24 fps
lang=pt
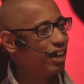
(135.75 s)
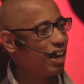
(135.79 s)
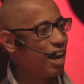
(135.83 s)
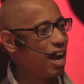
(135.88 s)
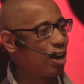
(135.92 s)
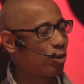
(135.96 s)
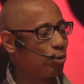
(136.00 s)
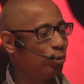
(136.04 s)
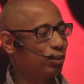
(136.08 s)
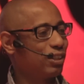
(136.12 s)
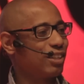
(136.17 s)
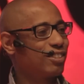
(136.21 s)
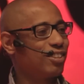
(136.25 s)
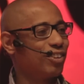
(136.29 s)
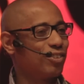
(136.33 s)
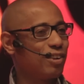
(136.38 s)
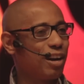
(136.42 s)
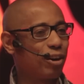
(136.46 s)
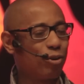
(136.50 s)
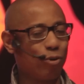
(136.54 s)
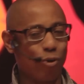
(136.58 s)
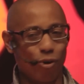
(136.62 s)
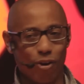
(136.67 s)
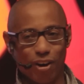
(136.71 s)
acontecendo
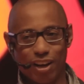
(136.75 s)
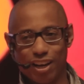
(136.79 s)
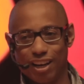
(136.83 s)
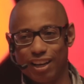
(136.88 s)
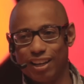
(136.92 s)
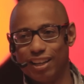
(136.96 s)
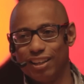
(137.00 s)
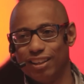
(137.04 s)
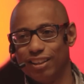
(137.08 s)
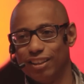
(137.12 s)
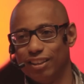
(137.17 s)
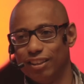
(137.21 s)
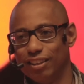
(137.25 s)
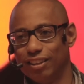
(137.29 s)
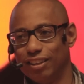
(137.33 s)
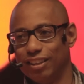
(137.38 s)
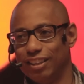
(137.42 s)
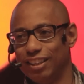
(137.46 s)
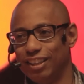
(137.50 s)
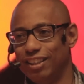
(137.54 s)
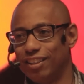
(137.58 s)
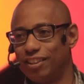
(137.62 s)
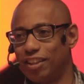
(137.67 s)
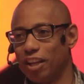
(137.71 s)
agora
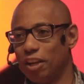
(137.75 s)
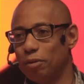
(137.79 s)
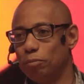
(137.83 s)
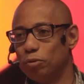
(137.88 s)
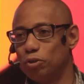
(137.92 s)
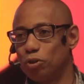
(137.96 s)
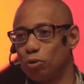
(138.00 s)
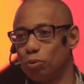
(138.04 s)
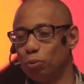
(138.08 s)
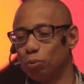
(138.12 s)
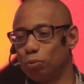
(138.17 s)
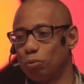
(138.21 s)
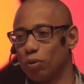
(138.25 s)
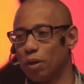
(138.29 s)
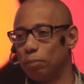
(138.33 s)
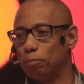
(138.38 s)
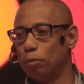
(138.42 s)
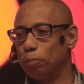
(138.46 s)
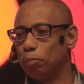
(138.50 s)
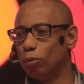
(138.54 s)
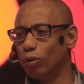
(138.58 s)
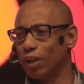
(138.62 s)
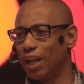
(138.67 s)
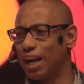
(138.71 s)
em termos de cultura
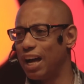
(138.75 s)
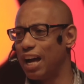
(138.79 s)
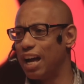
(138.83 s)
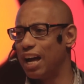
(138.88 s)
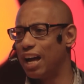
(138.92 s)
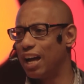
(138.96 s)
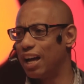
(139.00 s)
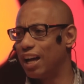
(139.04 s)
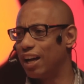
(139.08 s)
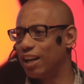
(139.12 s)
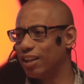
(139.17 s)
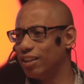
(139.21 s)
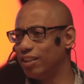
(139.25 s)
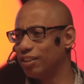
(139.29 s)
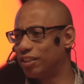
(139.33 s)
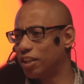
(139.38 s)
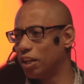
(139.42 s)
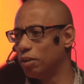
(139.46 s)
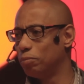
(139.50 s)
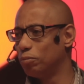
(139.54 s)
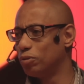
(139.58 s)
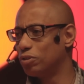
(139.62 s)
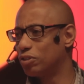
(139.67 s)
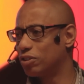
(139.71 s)
popular, em
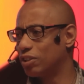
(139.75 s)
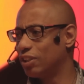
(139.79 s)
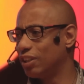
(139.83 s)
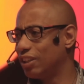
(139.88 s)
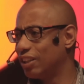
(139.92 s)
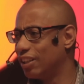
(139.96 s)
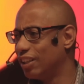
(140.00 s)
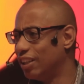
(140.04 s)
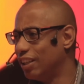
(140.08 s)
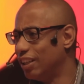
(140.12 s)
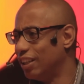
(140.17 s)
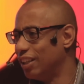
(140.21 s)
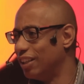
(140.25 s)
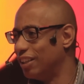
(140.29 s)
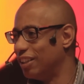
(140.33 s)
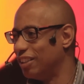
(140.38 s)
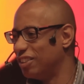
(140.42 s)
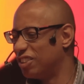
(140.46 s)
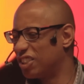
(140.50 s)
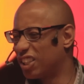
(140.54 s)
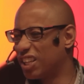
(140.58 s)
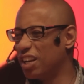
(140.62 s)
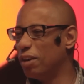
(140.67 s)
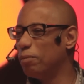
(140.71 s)
termos de,
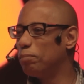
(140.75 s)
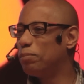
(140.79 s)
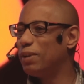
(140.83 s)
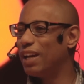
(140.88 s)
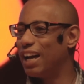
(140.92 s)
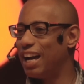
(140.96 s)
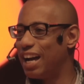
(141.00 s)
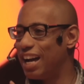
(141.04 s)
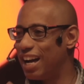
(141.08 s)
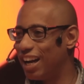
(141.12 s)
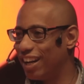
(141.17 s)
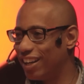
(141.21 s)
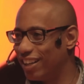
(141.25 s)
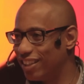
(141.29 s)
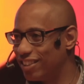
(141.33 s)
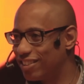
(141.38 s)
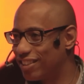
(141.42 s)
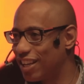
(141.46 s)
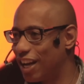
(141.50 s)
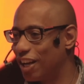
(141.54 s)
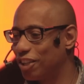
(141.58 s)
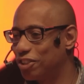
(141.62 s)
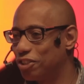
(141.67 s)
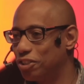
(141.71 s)
de
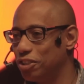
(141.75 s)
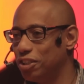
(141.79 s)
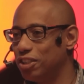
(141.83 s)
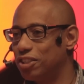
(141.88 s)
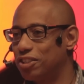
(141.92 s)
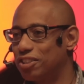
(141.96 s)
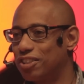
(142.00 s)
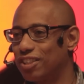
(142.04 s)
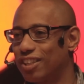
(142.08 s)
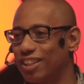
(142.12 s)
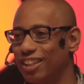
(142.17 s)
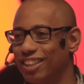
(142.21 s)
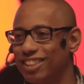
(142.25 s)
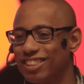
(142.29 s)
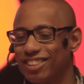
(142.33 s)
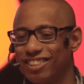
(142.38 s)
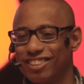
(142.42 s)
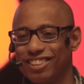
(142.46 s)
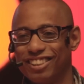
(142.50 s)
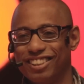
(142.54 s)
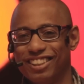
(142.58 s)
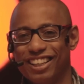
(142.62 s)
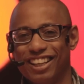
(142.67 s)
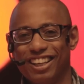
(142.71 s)
gambiarras artísticas,
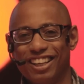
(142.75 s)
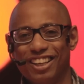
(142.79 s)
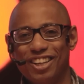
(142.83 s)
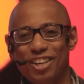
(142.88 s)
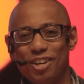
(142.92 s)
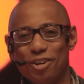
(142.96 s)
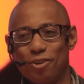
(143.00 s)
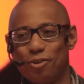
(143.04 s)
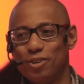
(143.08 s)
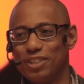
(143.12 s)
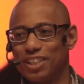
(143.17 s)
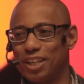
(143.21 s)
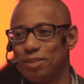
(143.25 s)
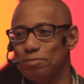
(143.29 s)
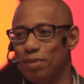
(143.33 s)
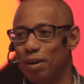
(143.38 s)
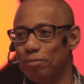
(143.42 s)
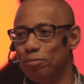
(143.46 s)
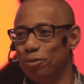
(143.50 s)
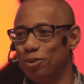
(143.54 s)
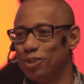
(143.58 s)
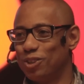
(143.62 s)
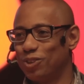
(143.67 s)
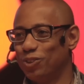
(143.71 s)
né? coisa que
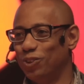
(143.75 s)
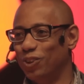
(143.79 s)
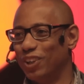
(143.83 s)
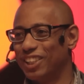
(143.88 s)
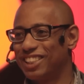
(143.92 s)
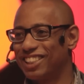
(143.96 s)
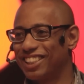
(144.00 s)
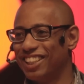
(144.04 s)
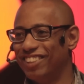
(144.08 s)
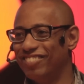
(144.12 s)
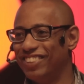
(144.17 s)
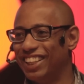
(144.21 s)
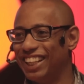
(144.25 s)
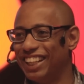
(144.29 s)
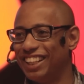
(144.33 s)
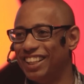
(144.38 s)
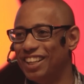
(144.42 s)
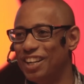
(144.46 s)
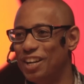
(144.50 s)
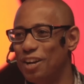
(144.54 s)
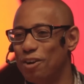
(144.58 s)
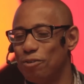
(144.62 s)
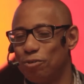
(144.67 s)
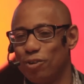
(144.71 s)
Mabuse curte também.
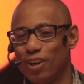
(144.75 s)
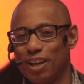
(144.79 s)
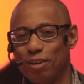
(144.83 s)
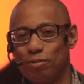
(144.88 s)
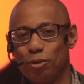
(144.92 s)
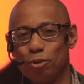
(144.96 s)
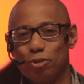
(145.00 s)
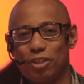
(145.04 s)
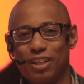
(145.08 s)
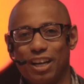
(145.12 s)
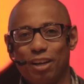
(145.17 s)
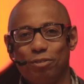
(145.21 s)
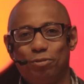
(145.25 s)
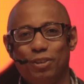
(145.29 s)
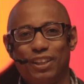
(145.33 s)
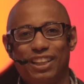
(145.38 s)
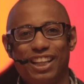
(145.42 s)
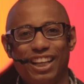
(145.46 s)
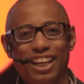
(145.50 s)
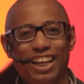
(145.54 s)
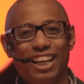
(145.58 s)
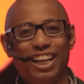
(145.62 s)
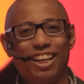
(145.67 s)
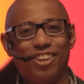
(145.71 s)
Fui lá ver os
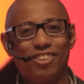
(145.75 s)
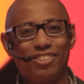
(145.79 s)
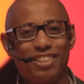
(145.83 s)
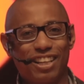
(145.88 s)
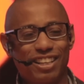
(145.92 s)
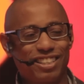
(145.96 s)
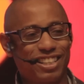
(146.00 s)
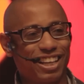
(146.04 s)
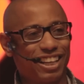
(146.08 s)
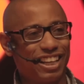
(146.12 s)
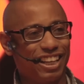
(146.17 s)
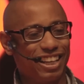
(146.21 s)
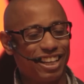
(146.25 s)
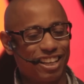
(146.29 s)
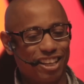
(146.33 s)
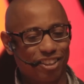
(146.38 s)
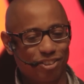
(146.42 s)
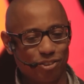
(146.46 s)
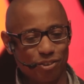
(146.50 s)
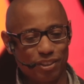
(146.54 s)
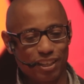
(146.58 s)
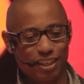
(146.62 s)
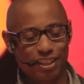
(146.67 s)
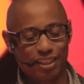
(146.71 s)
grafiteiros, essa galera
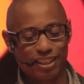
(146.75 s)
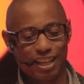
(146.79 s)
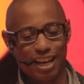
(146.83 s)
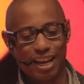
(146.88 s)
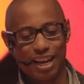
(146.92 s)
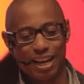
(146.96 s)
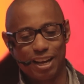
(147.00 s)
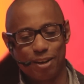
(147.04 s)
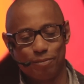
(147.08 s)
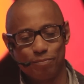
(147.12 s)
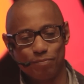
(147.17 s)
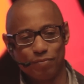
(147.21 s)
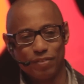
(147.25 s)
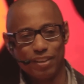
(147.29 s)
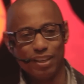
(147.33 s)
toda que, tá,